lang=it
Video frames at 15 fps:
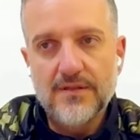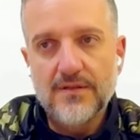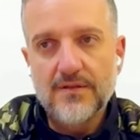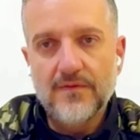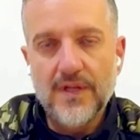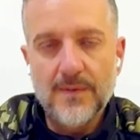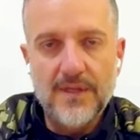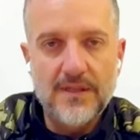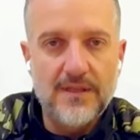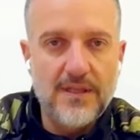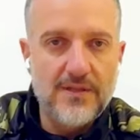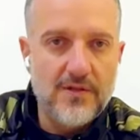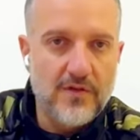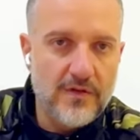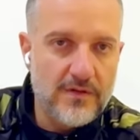Ovviamente
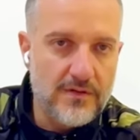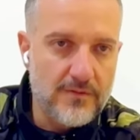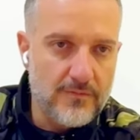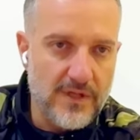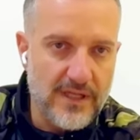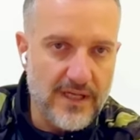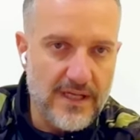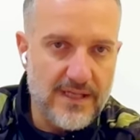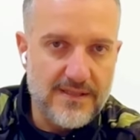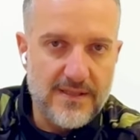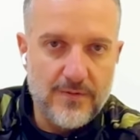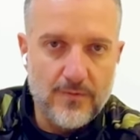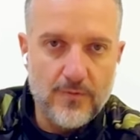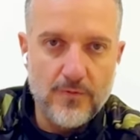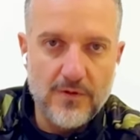io in quei casi
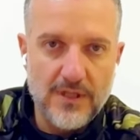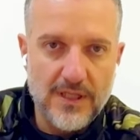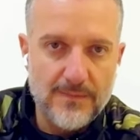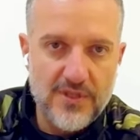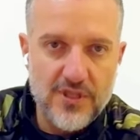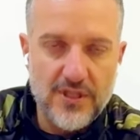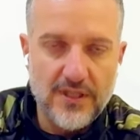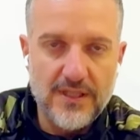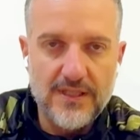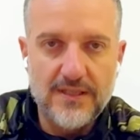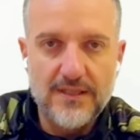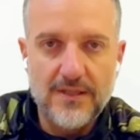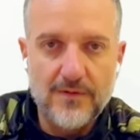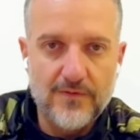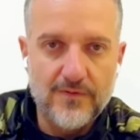in cui la
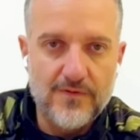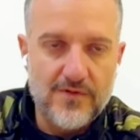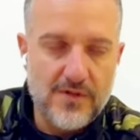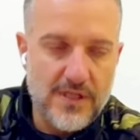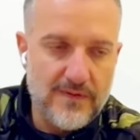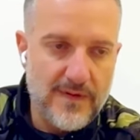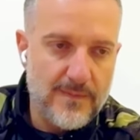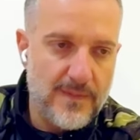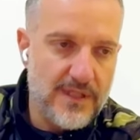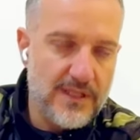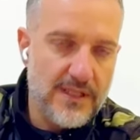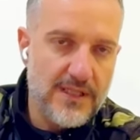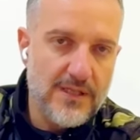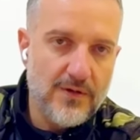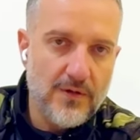bicicletta non funzionava
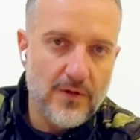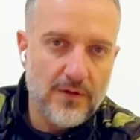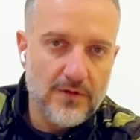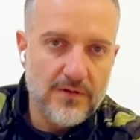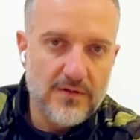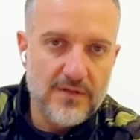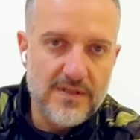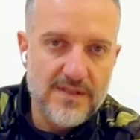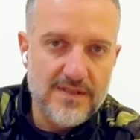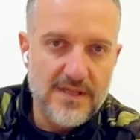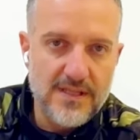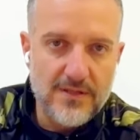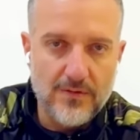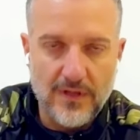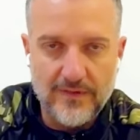bene ho
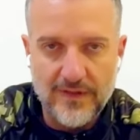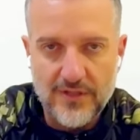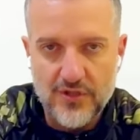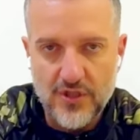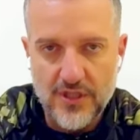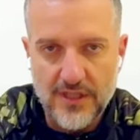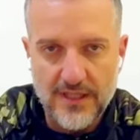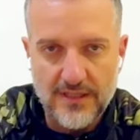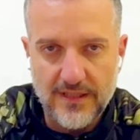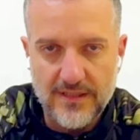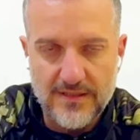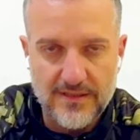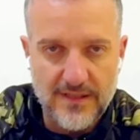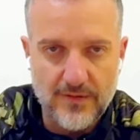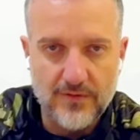inserito la faccina
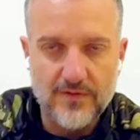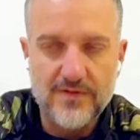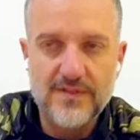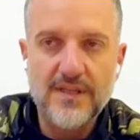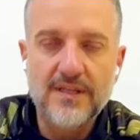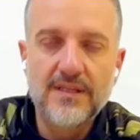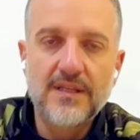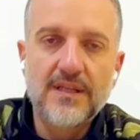triste rossa